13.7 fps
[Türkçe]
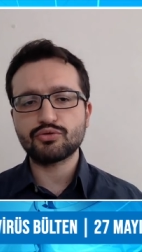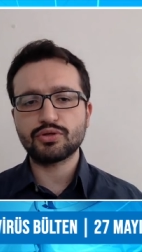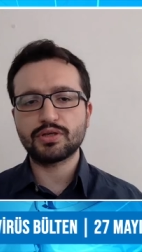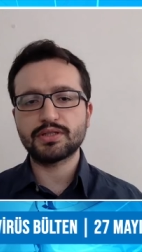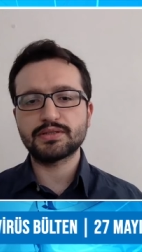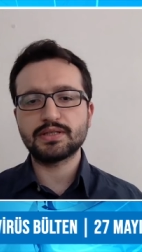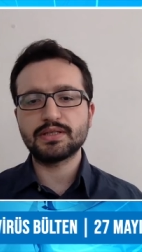
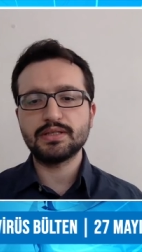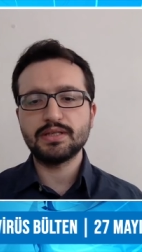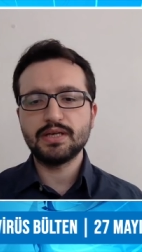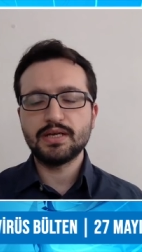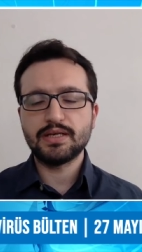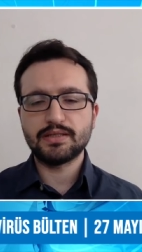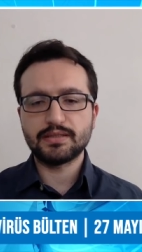Şu anda
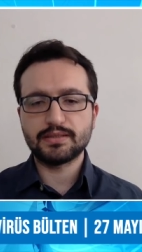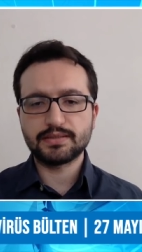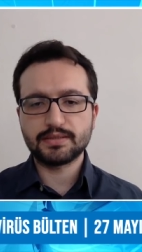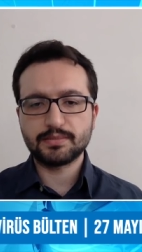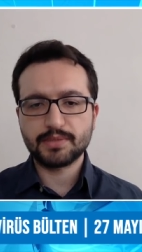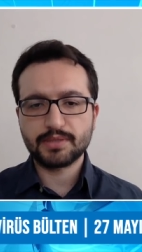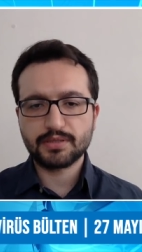
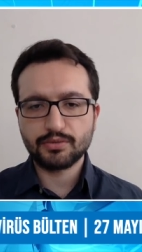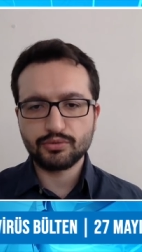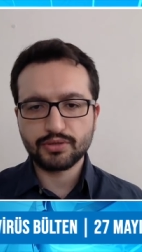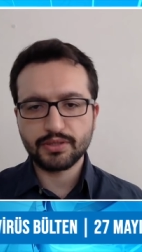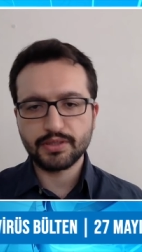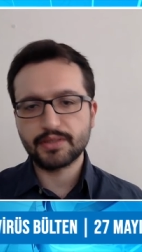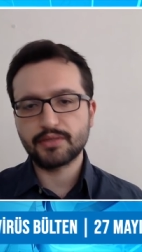Latin Amerika
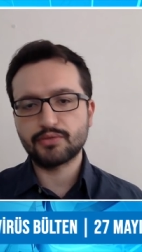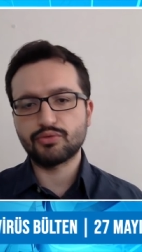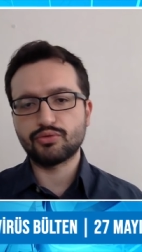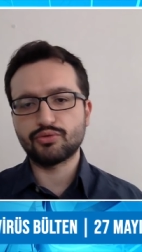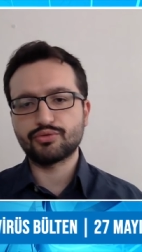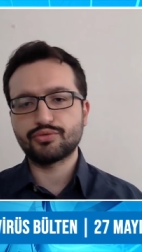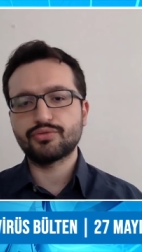ülkelerine
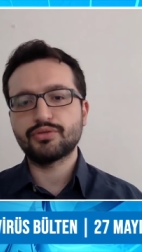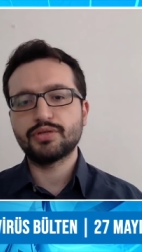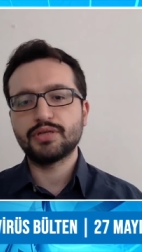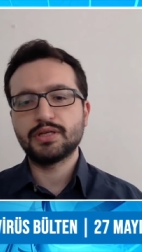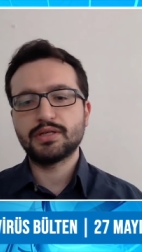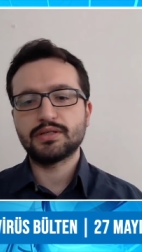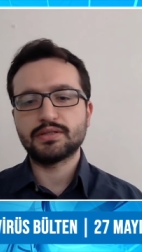doğru
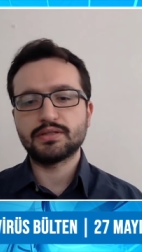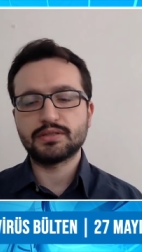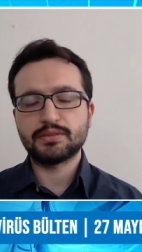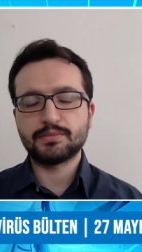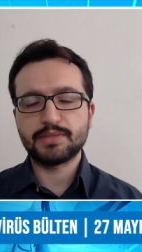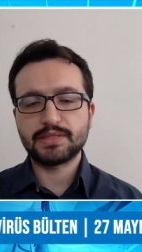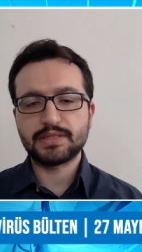
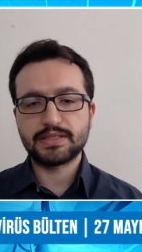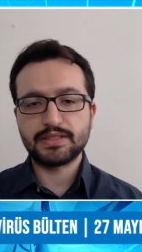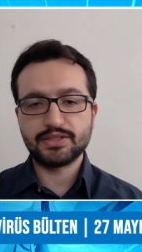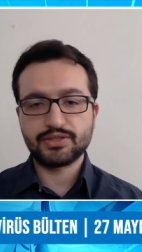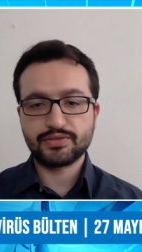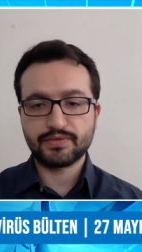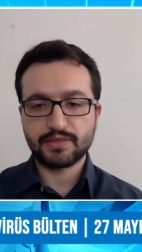e, bir
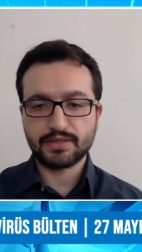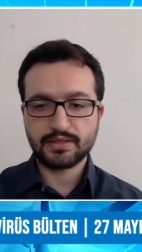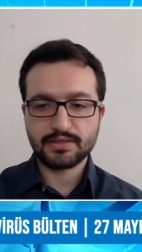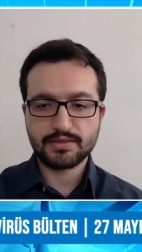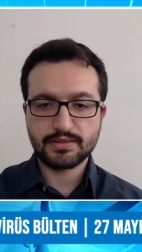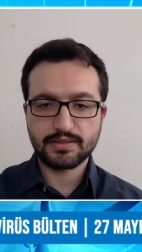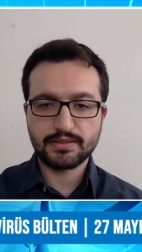gidiş var.
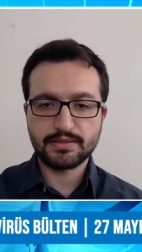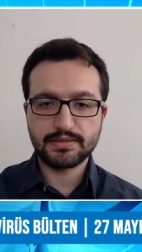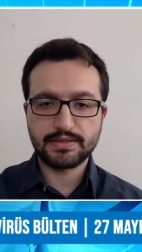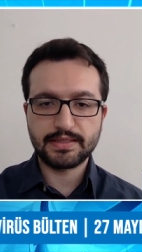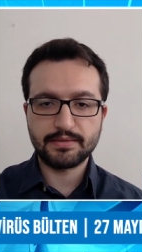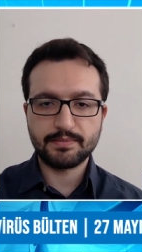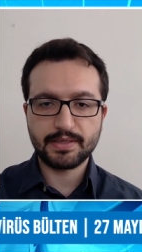Hastalığın
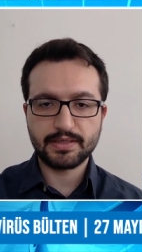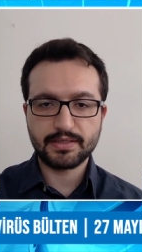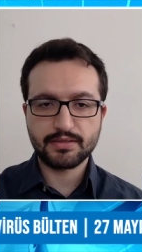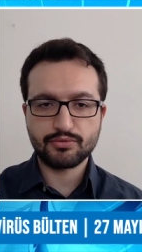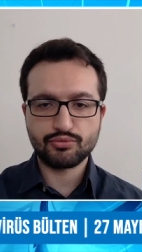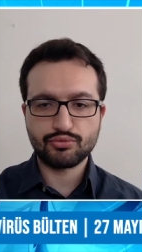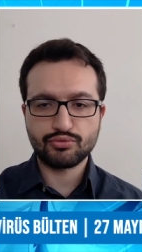yeni
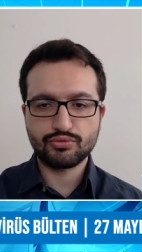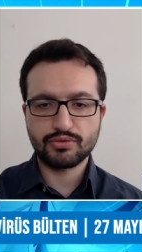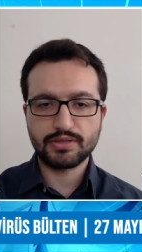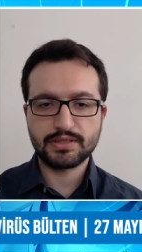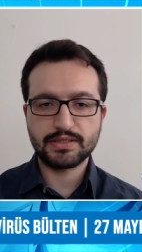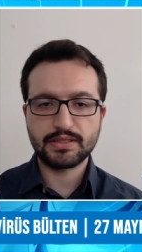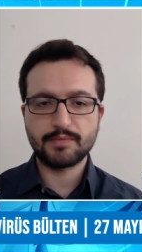merkez üssü
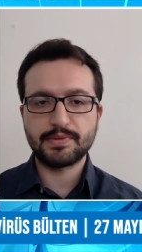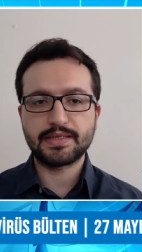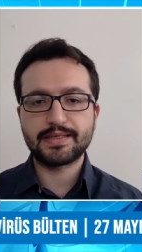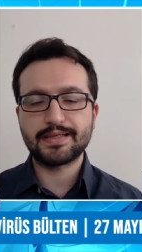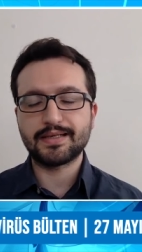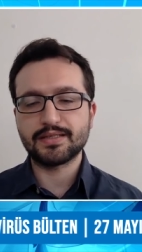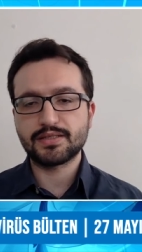Latin
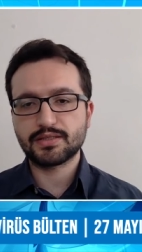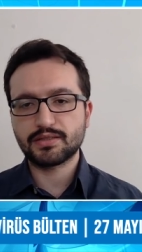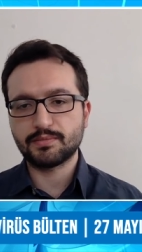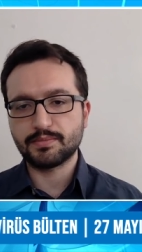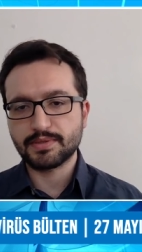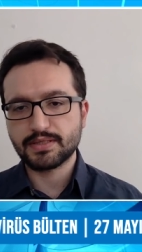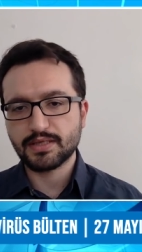Amerika
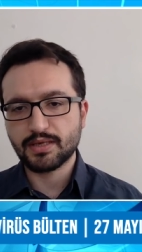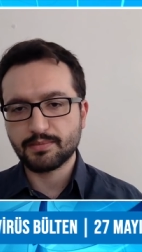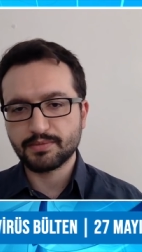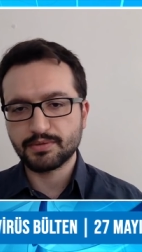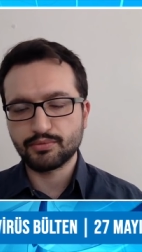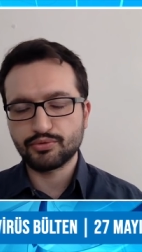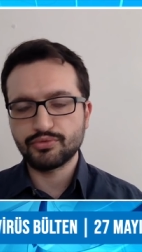açıklaması
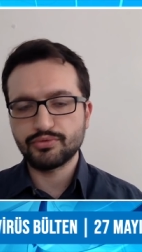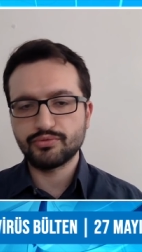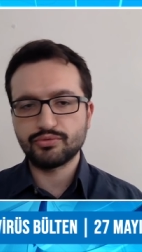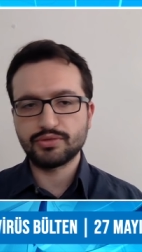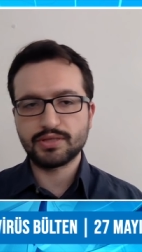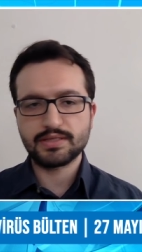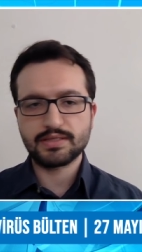yaptı.
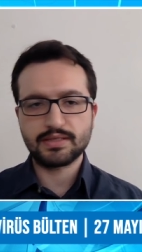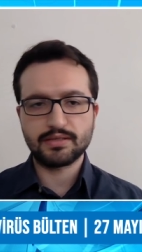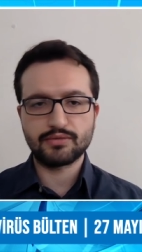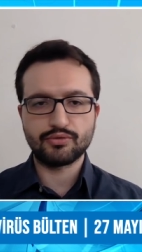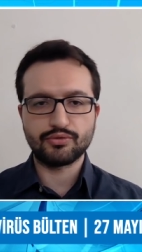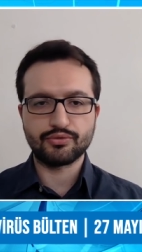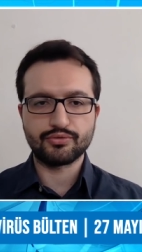Bugün Dünya
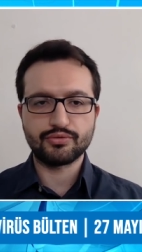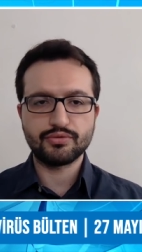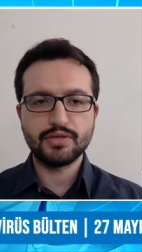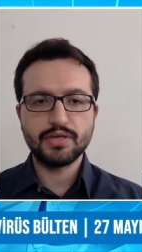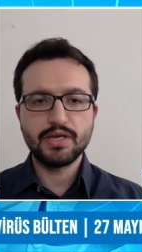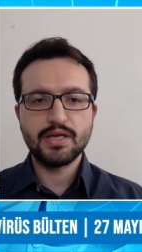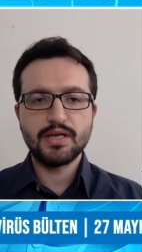Sağlık
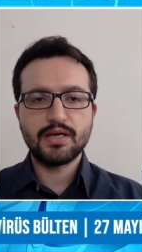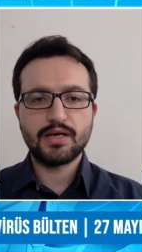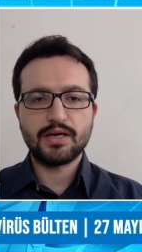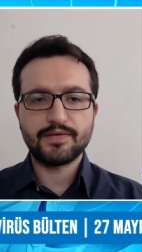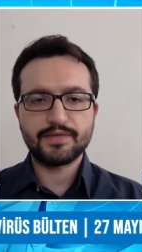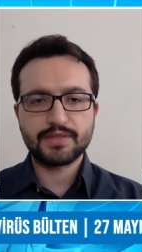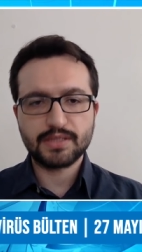Örgütü
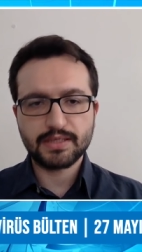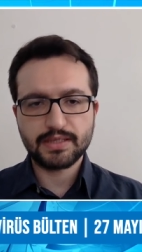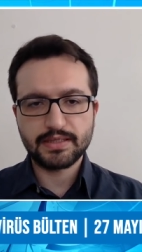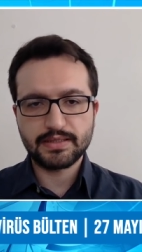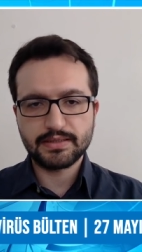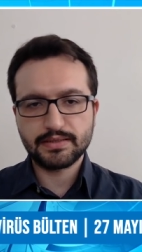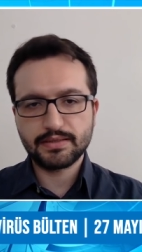Afrika
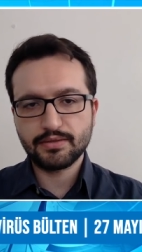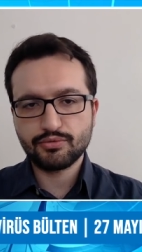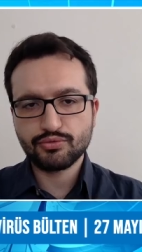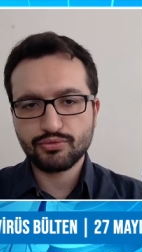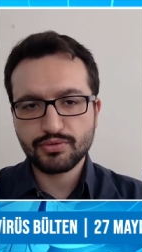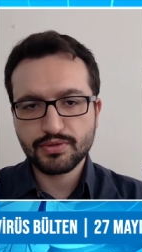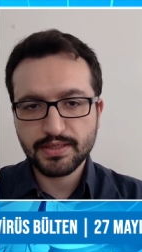genelinde de
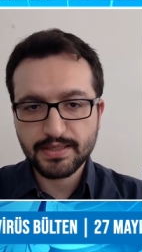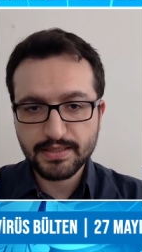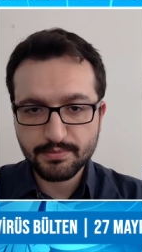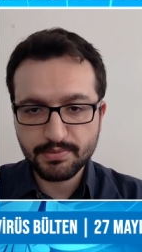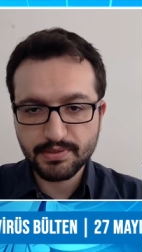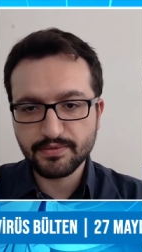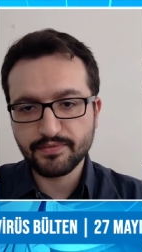
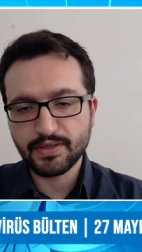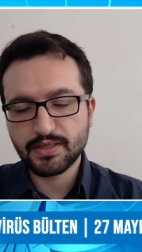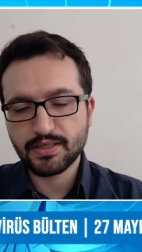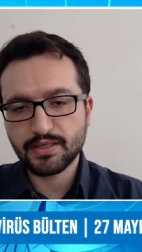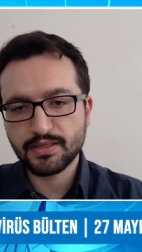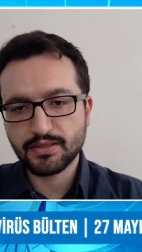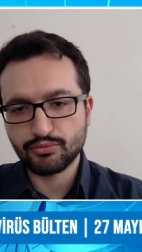118 bin
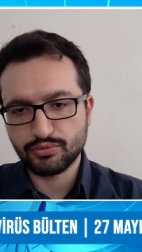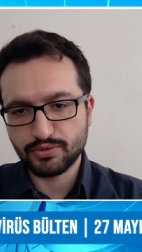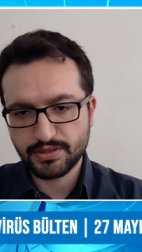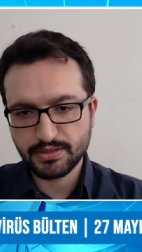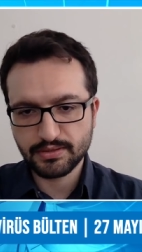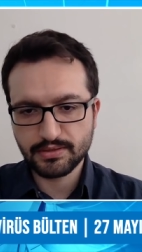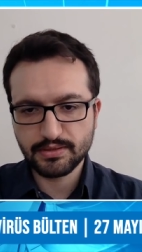vakaya
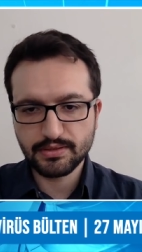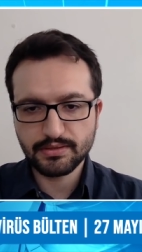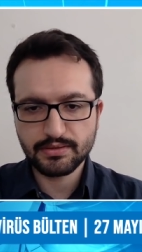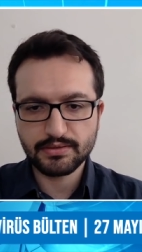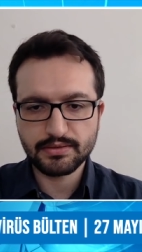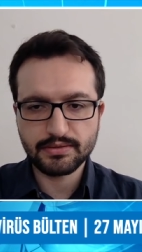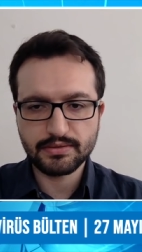ulaşıldı.